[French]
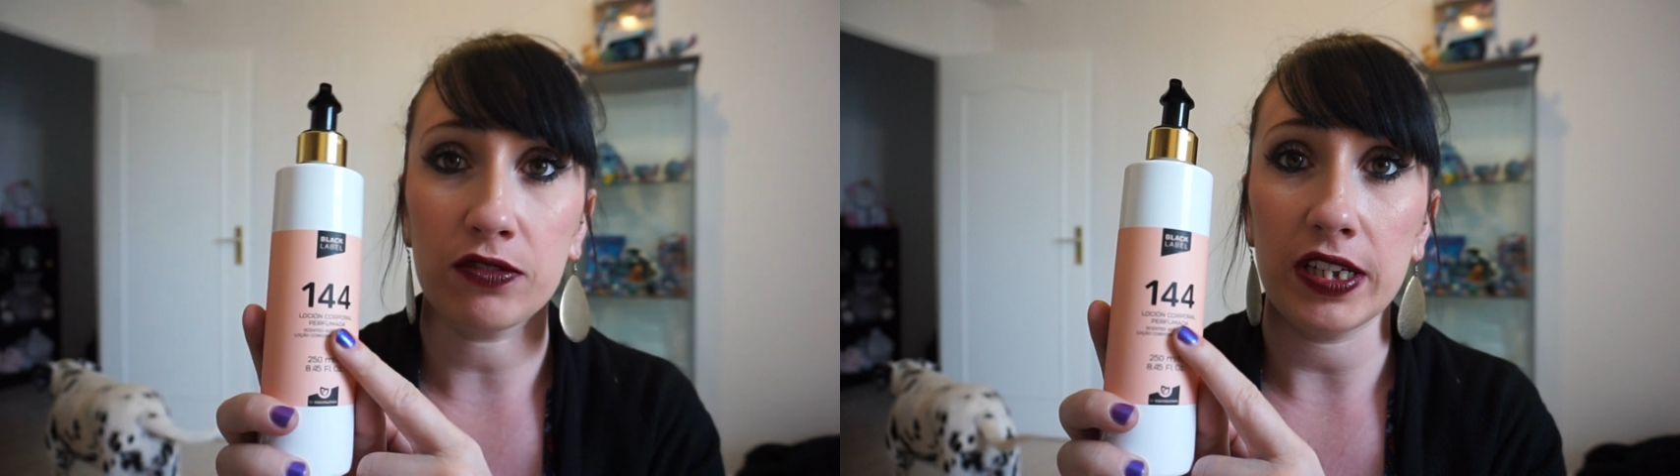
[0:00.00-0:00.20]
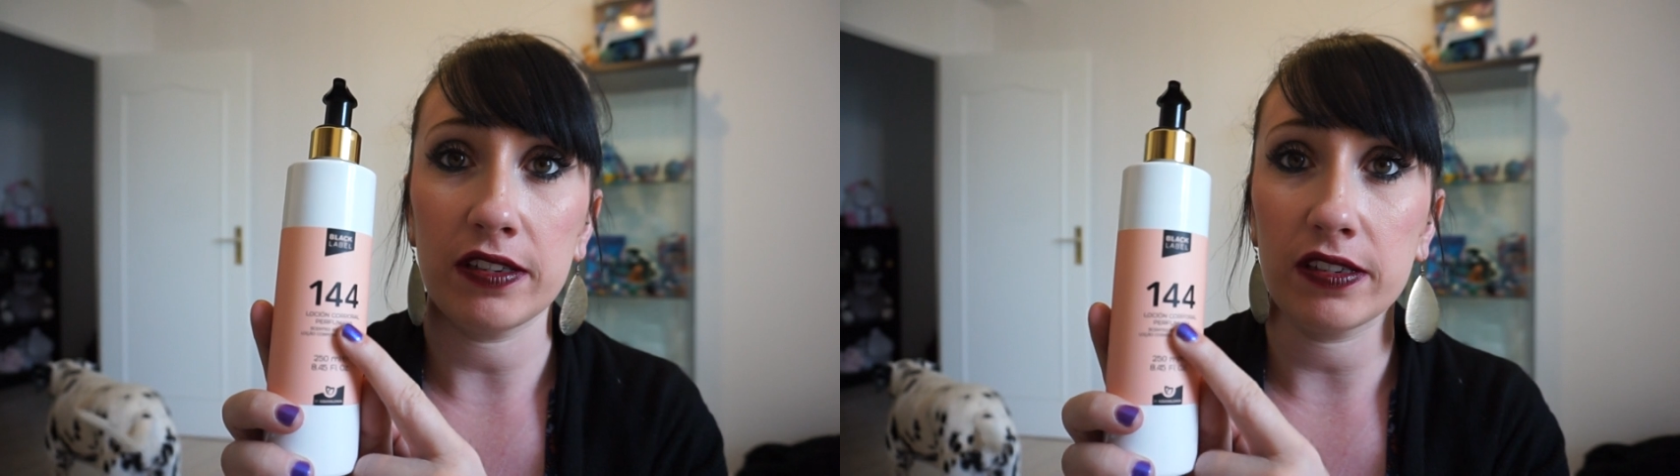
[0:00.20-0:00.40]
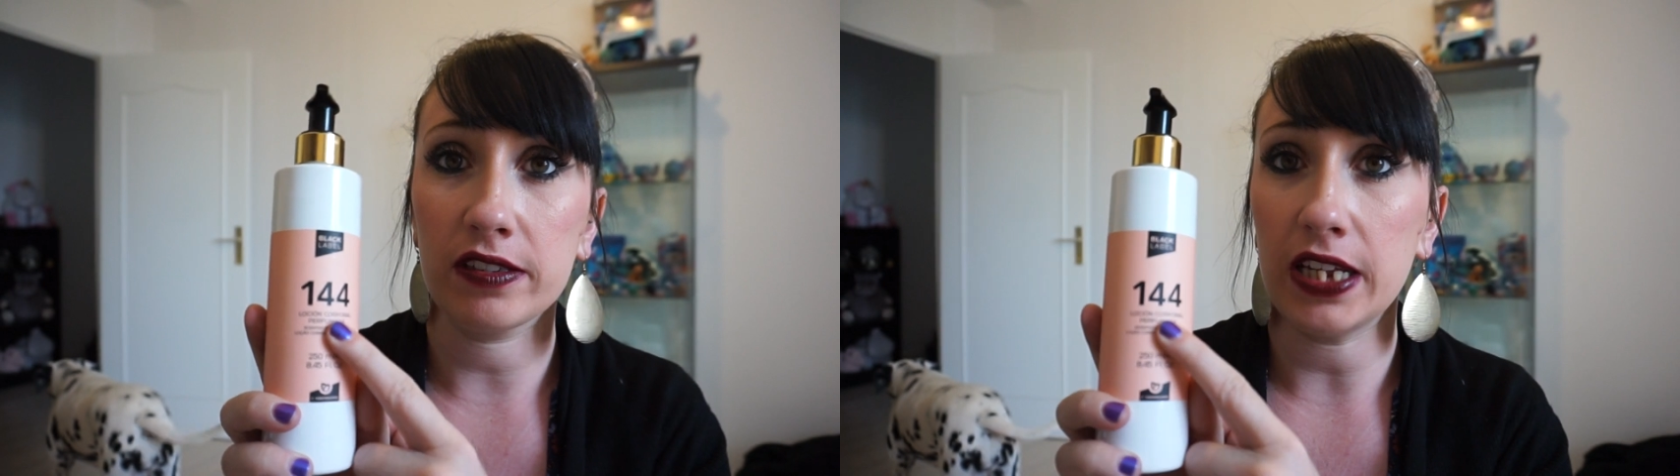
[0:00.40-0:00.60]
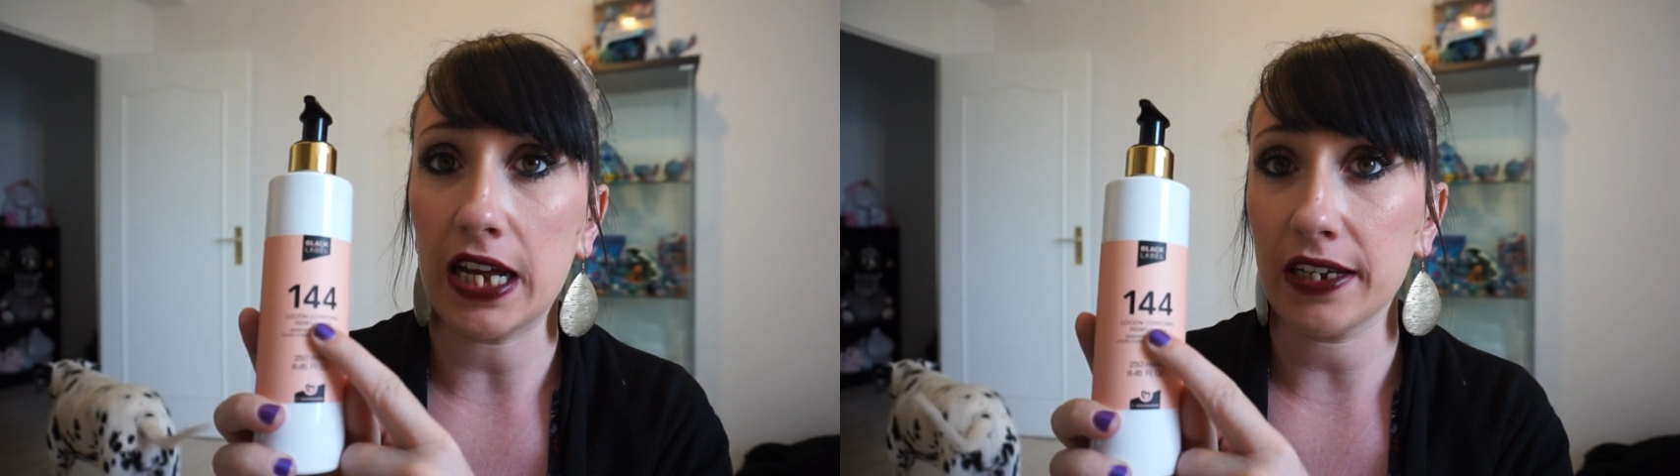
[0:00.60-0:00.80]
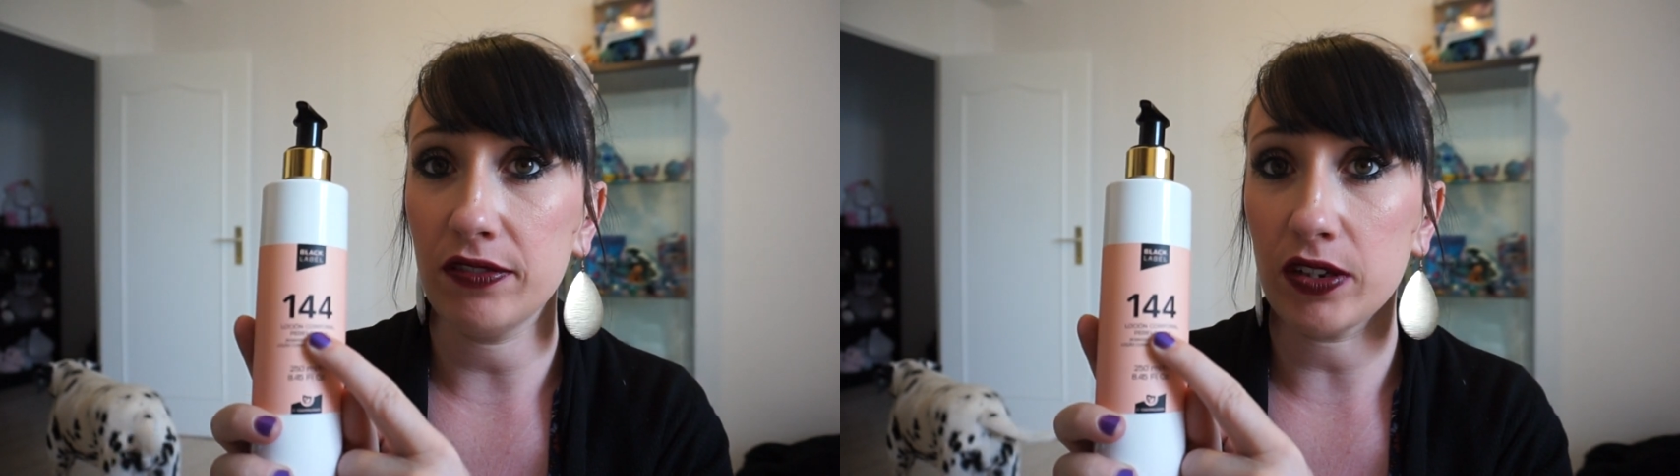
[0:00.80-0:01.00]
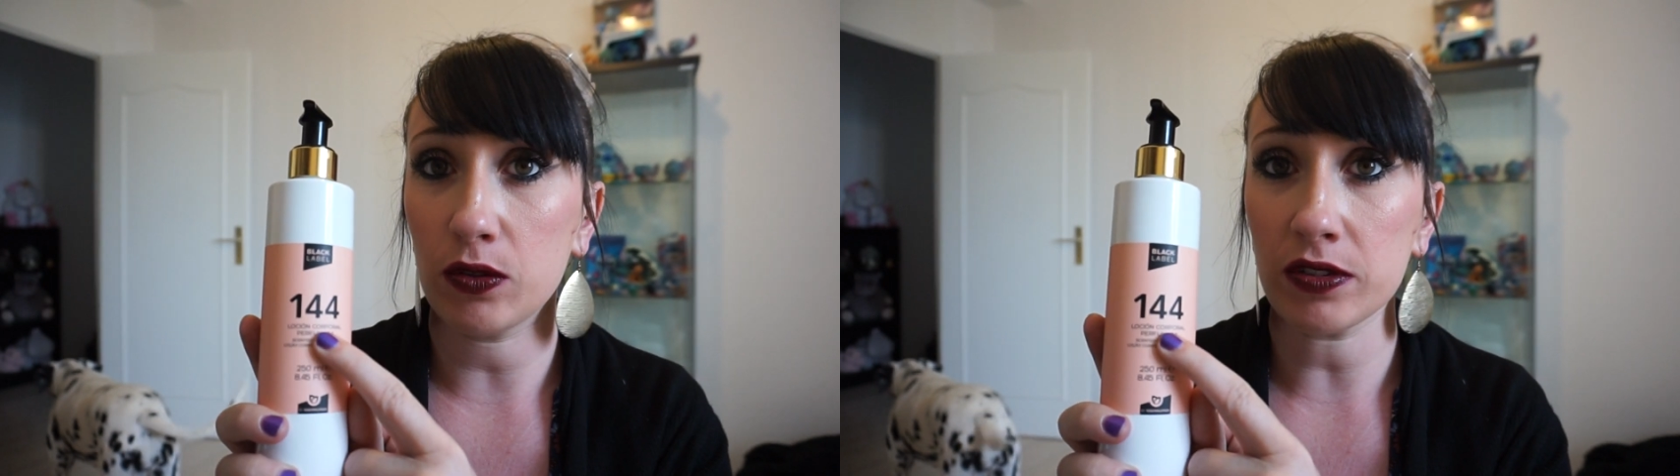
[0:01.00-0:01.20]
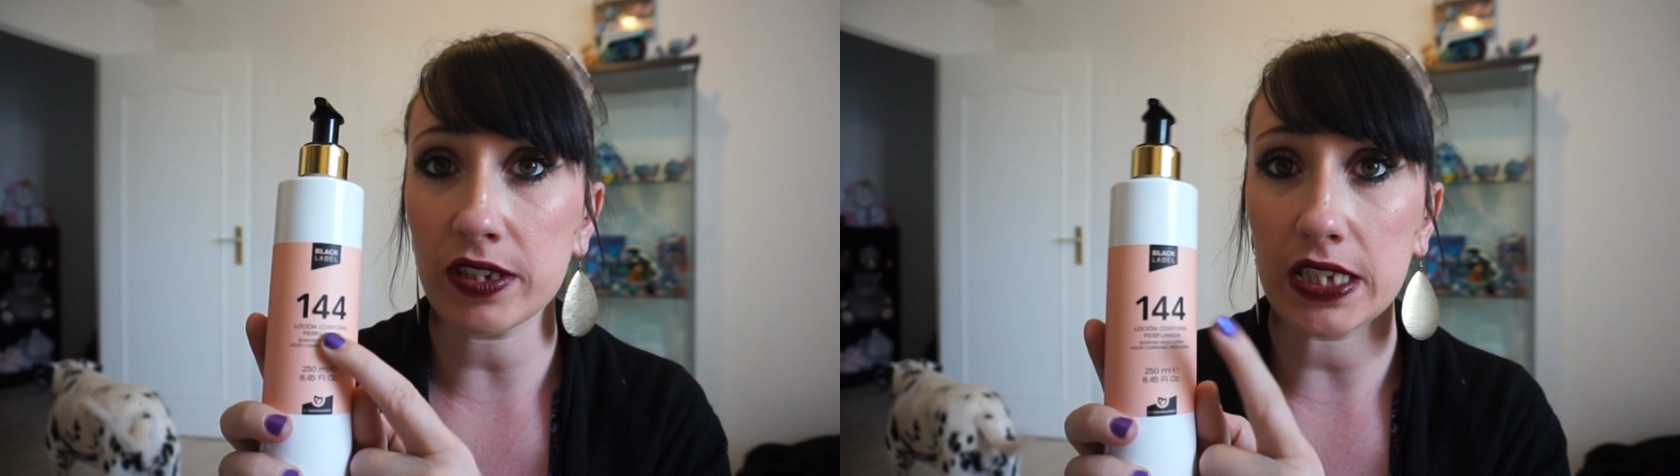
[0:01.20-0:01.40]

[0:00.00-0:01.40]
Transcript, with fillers: fait c'est la référence